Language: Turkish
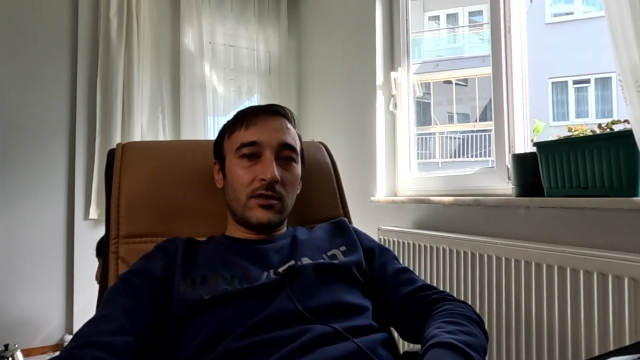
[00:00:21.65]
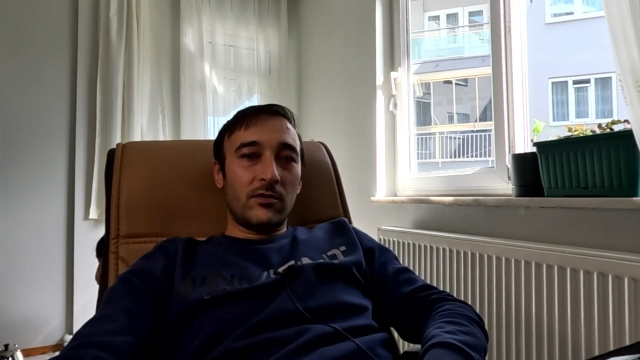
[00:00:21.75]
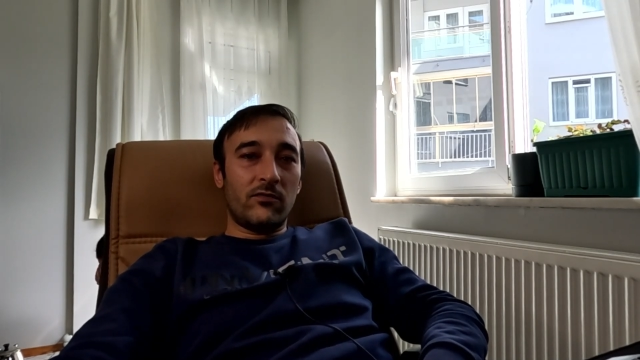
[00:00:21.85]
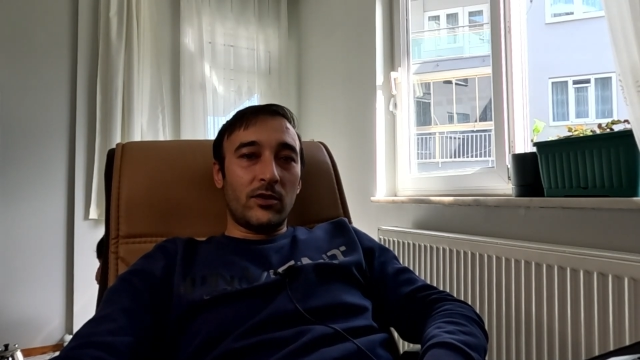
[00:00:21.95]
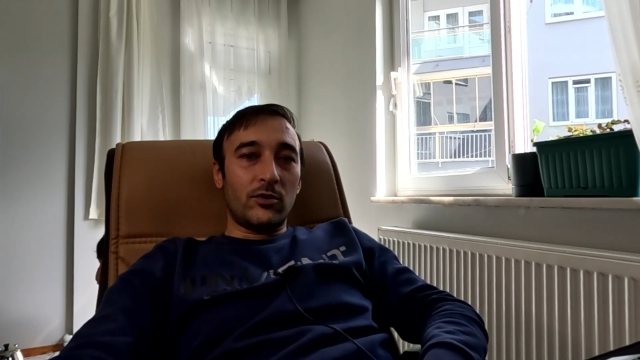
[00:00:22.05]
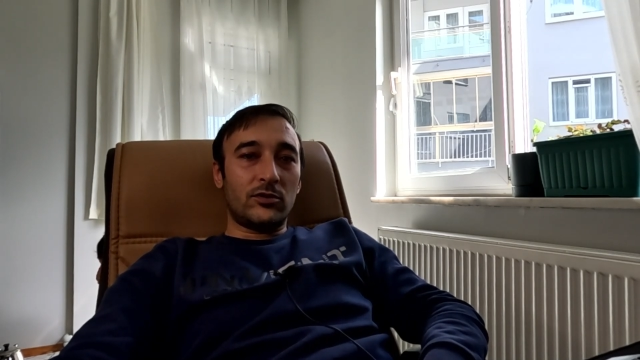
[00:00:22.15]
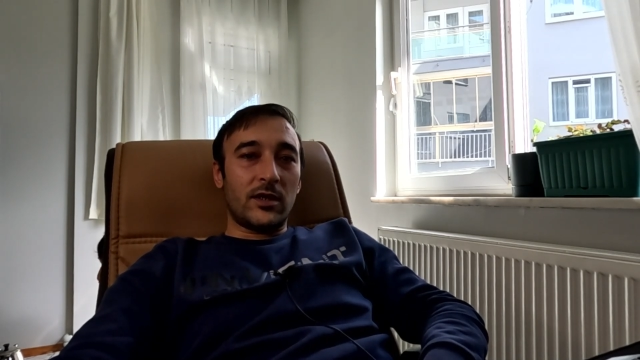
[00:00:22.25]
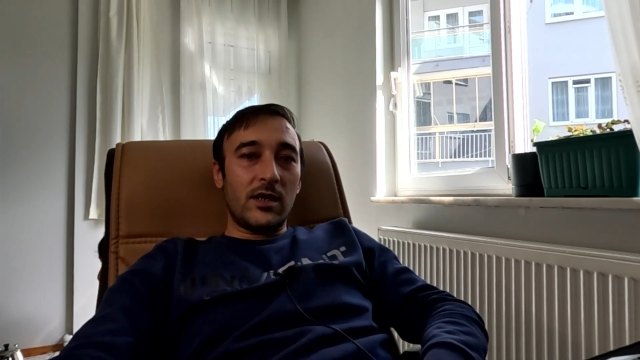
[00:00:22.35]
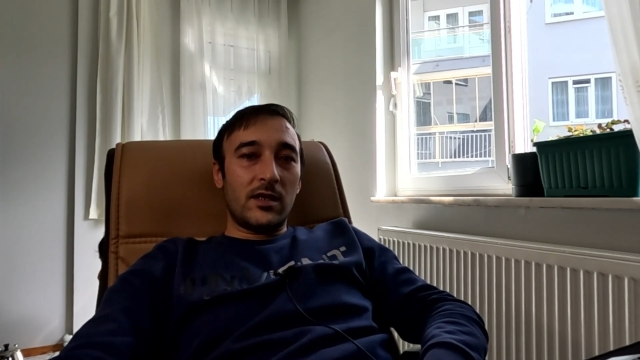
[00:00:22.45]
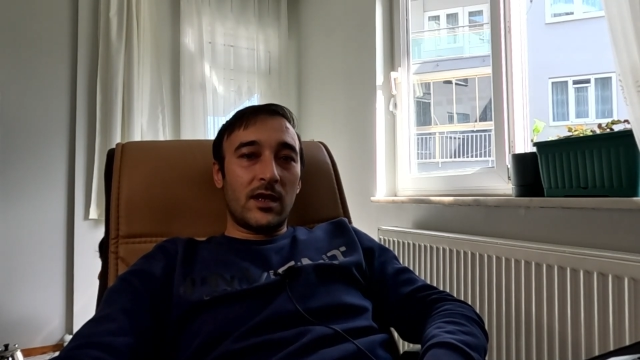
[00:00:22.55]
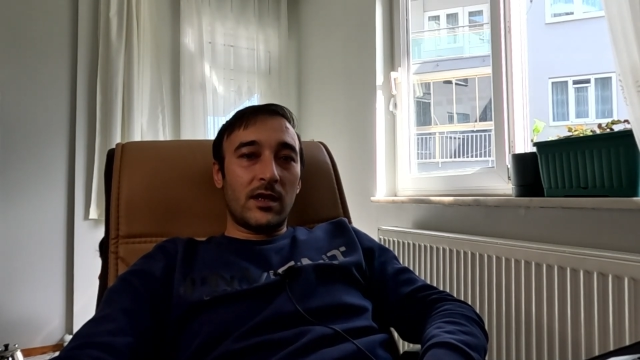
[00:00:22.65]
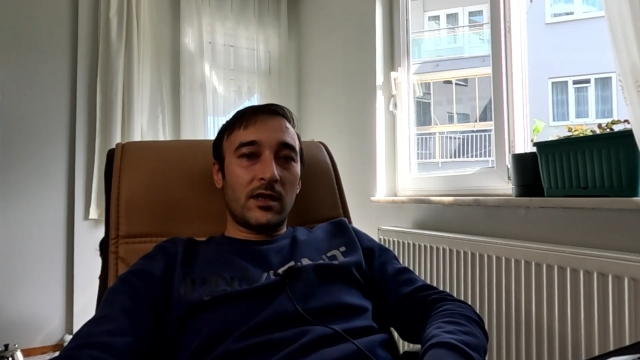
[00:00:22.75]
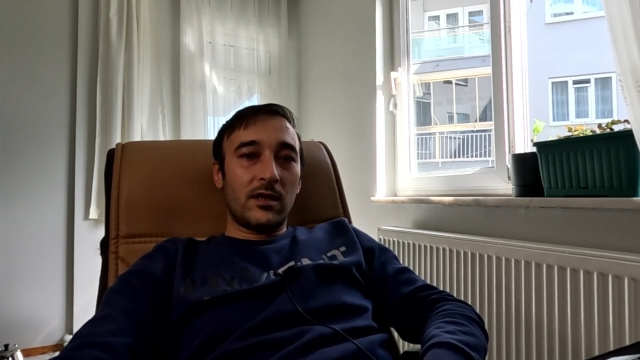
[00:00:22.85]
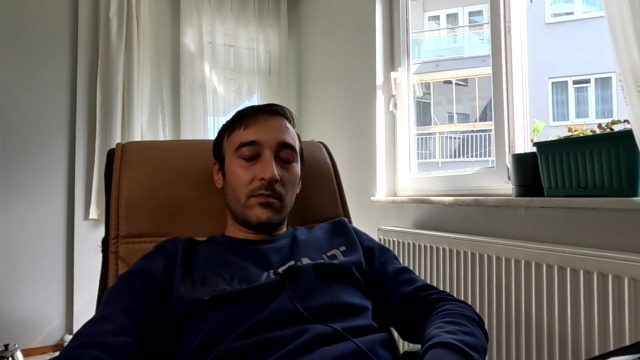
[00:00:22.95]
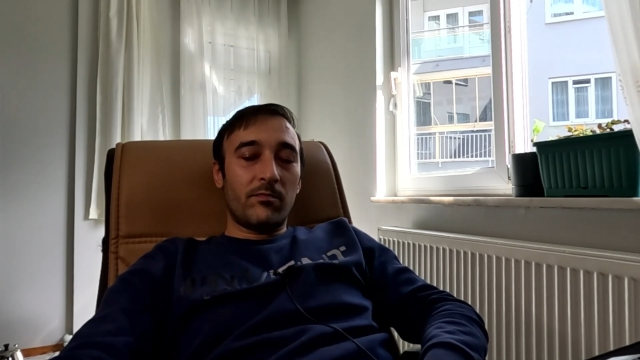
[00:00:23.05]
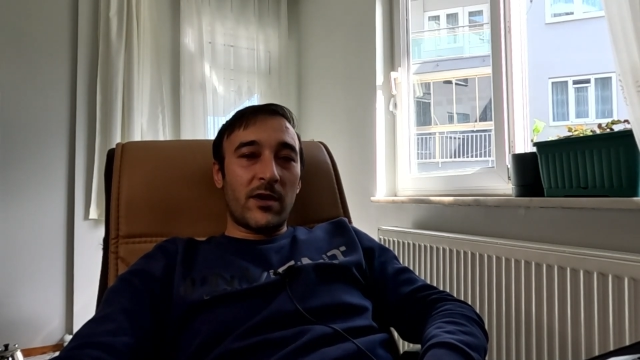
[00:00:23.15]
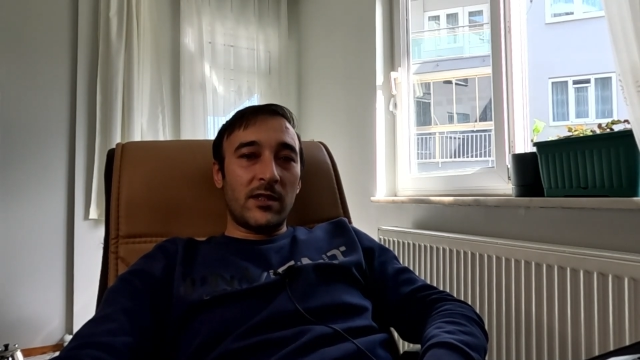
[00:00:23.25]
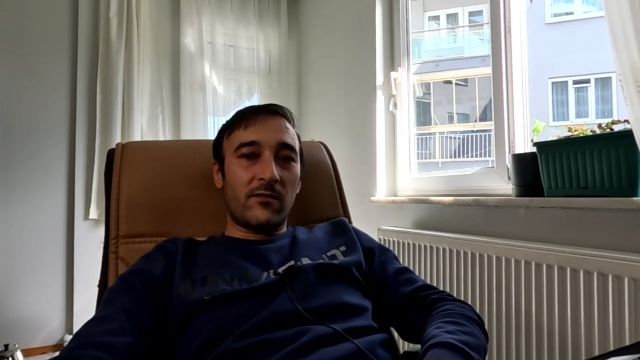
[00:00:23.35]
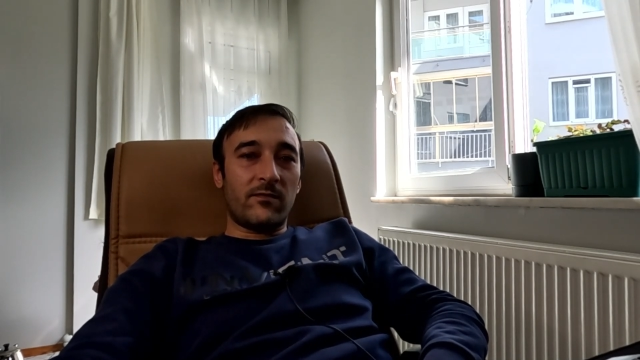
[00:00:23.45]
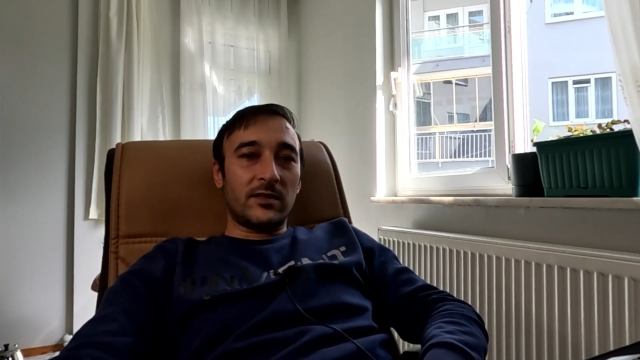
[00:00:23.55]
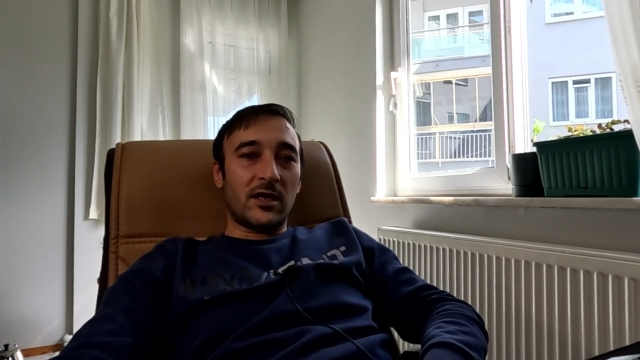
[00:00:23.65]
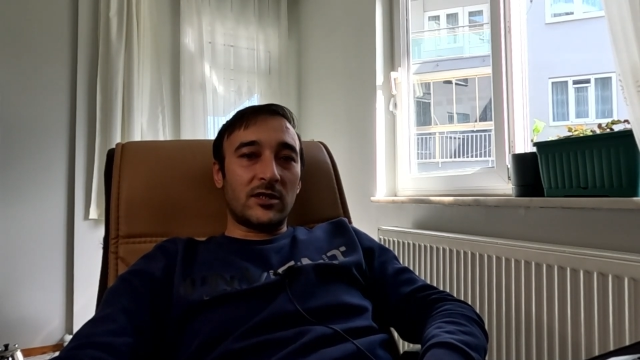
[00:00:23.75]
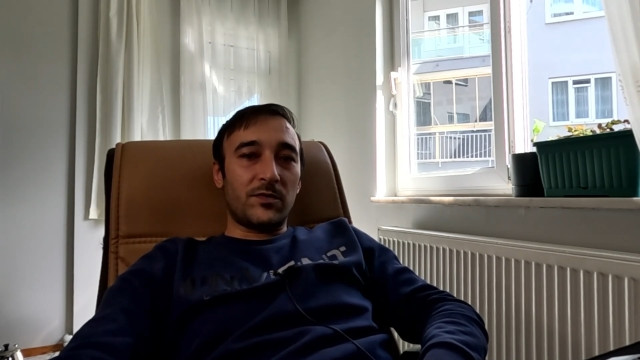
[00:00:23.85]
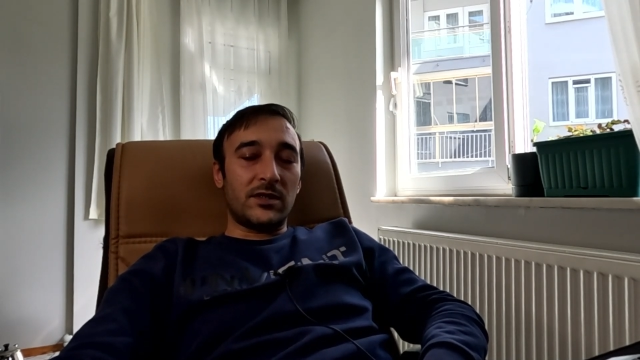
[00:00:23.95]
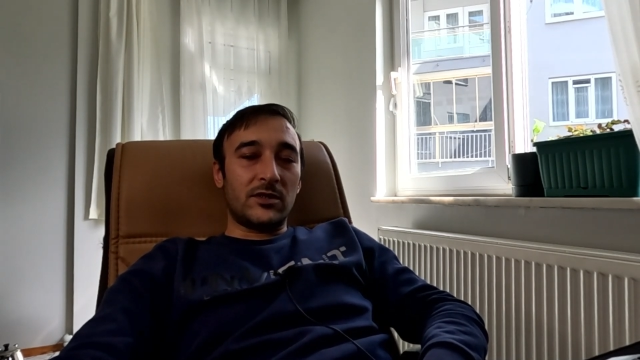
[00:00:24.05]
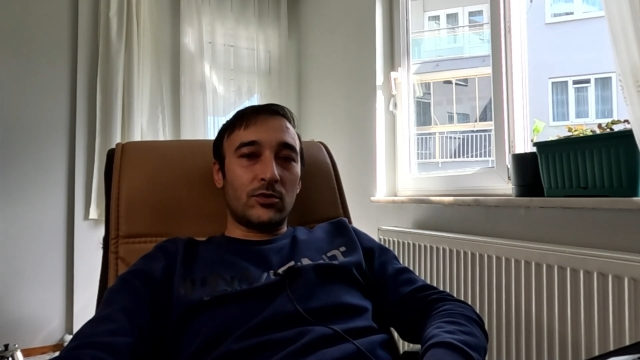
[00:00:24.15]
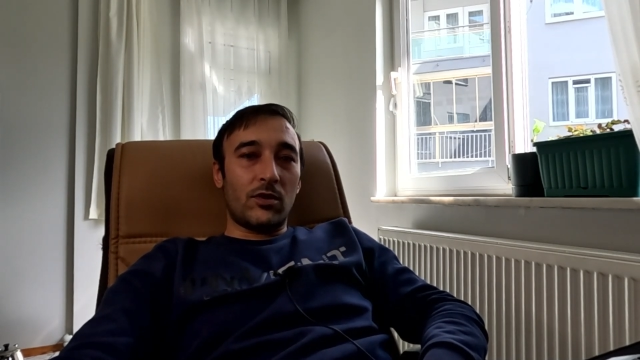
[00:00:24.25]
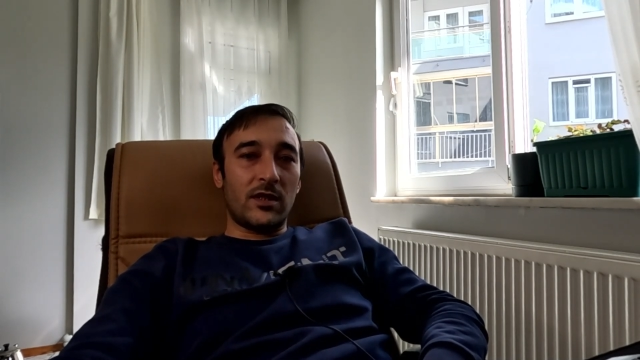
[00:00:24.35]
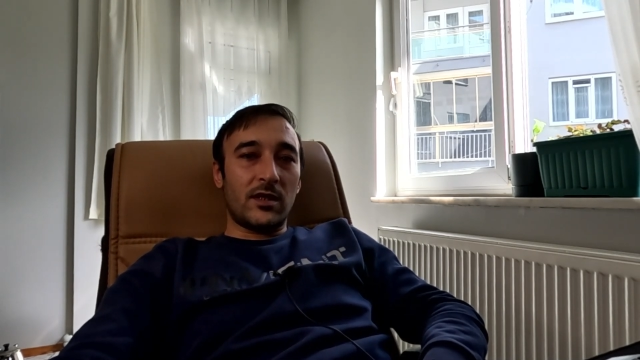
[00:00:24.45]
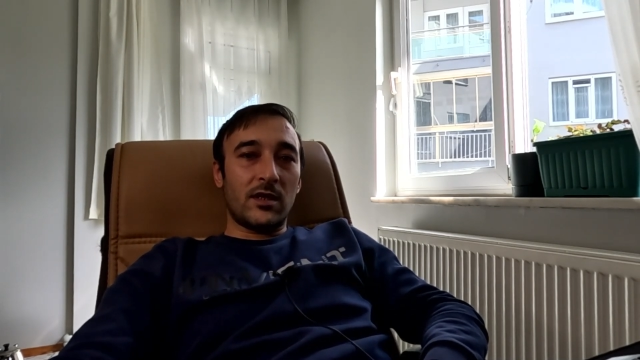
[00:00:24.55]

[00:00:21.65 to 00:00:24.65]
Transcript: ve Hüseyin'e benden vazgeçmesini söyledi.